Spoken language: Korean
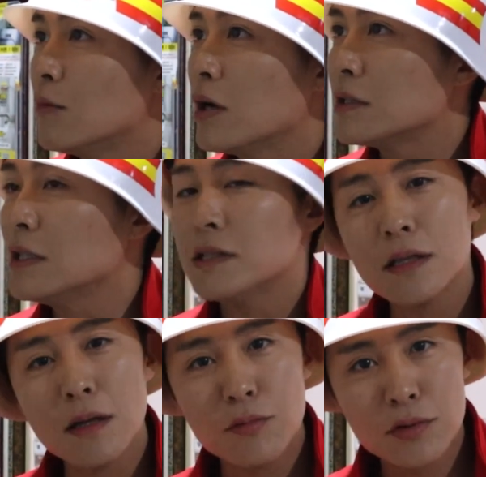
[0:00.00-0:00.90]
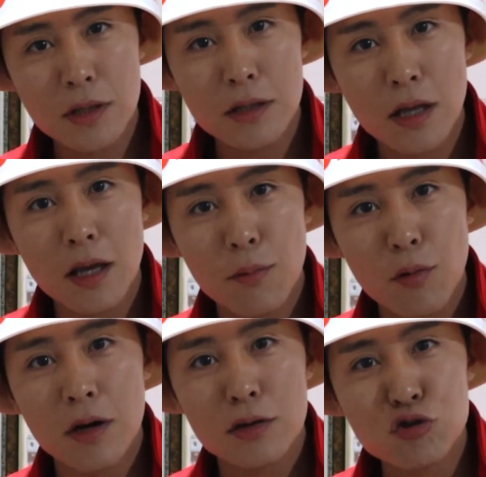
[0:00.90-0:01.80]
뭐 하여튼 2사단 분들은 되게
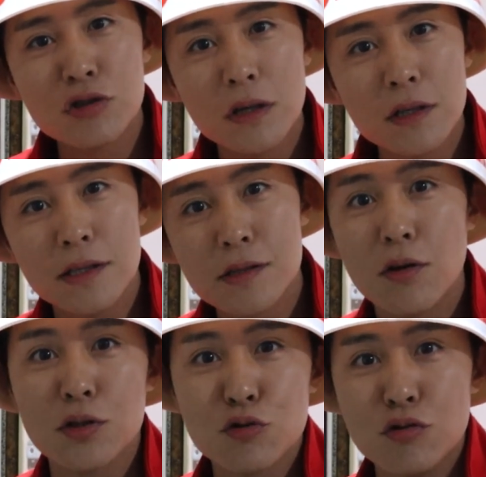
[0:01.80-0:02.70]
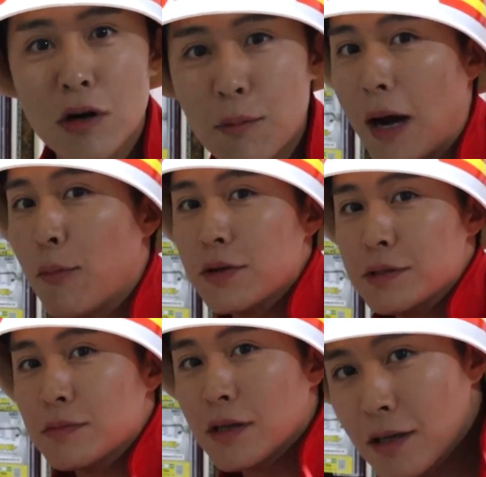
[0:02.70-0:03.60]
뭔가 추천글이 있어가지고 한번
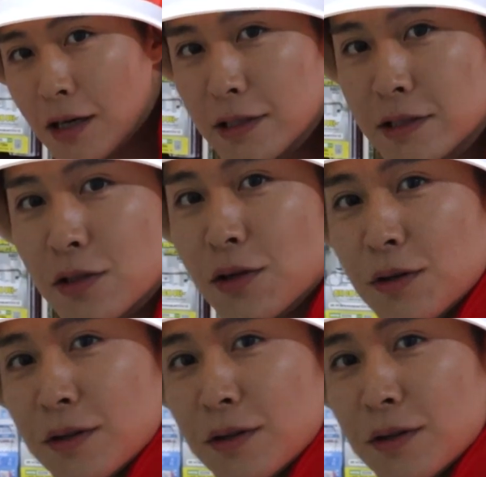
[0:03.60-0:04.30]
가보겠습니다 아시죠?